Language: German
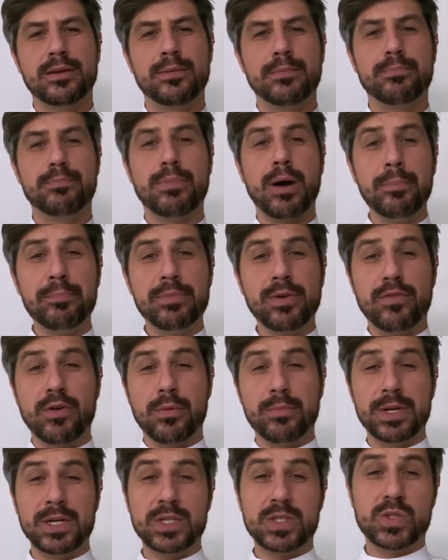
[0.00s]
Papi von
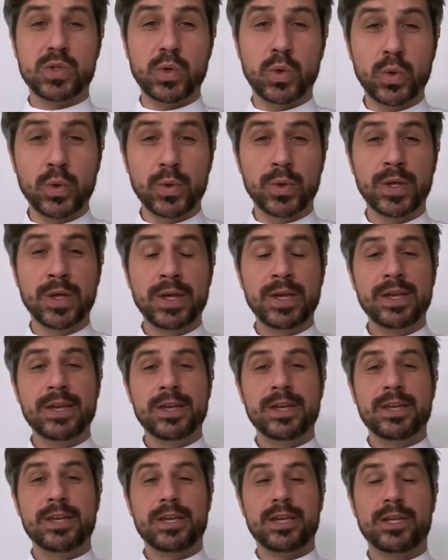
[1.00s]
meinem Sohn
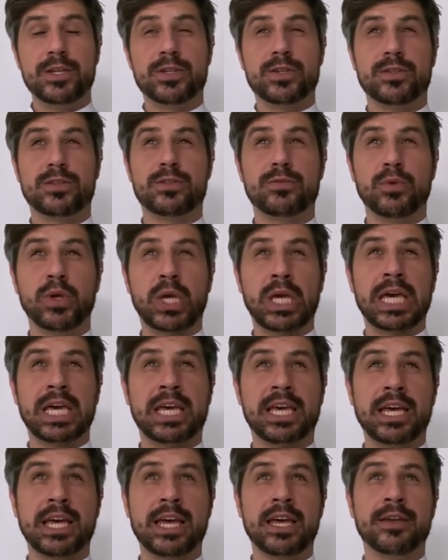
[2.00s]
ist das wirklich
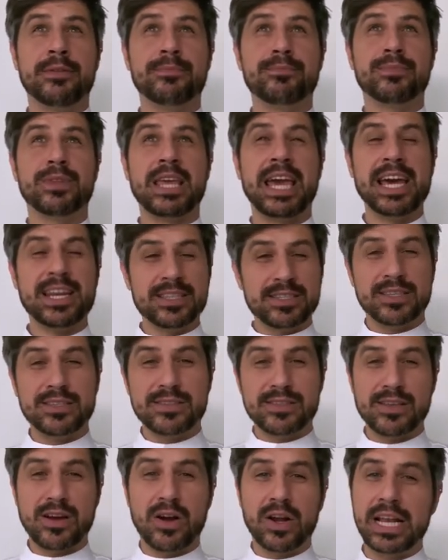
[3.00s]
eine
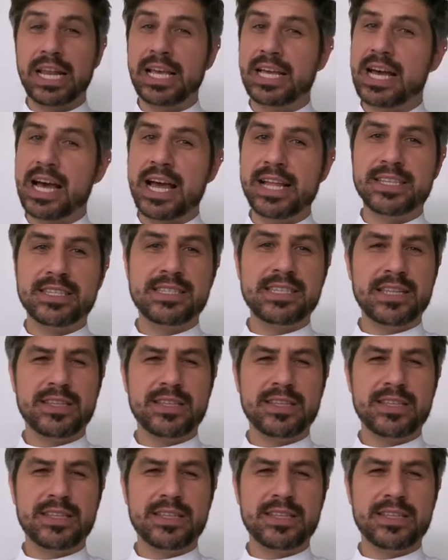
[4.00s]
Herzensangelegenheit gewesen,